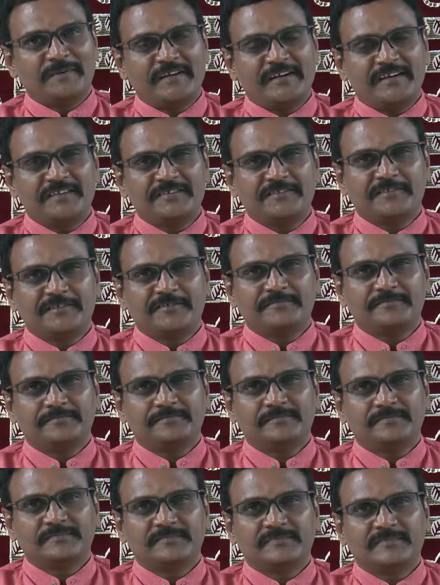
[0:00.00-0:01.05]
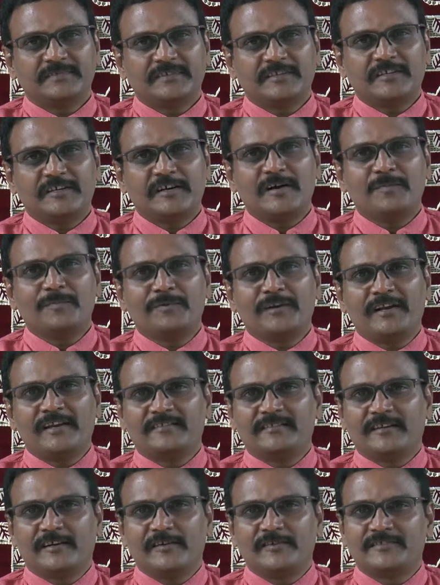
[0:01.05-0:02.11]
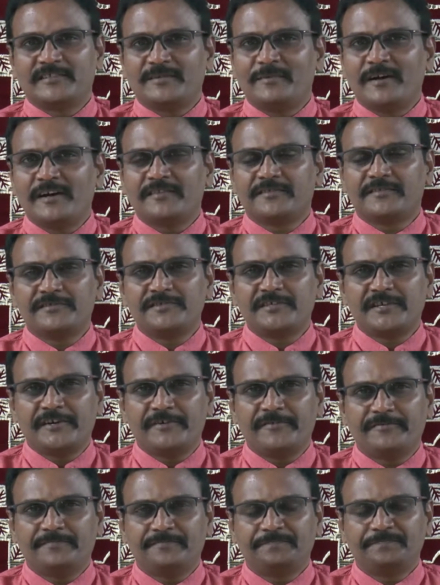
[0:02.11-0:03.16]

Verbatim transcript: పర్యటించడం కాపు నేతలను సమాయత్తం చేయడం